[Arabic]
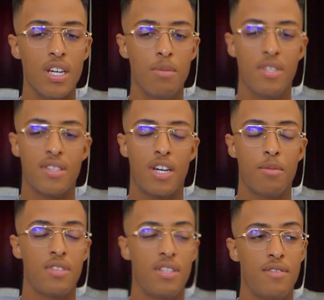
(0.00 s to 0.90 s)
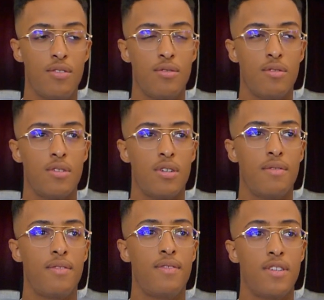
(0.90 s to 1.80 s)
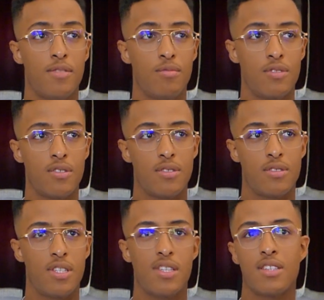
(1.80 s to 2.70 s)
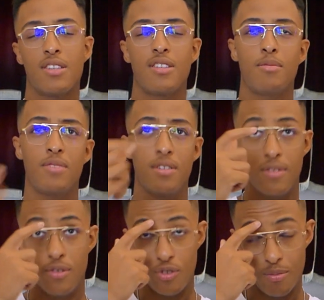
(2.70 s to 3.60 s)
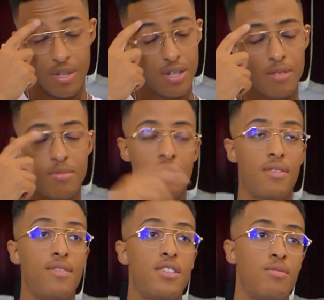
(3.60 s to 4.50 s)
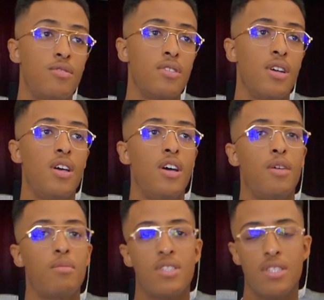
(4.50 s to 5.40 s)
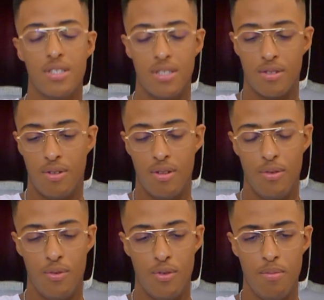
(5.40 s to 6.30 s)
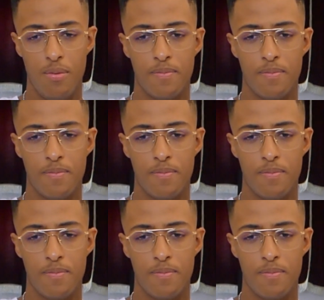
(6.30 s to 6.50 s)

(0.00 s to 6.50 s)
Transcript: بديت نهبط دي فيديو في الفيسبوك الناس حطتني بديت في اليوتيوب لا بديت في الفيسبوك بعديك رحت اليوتيوب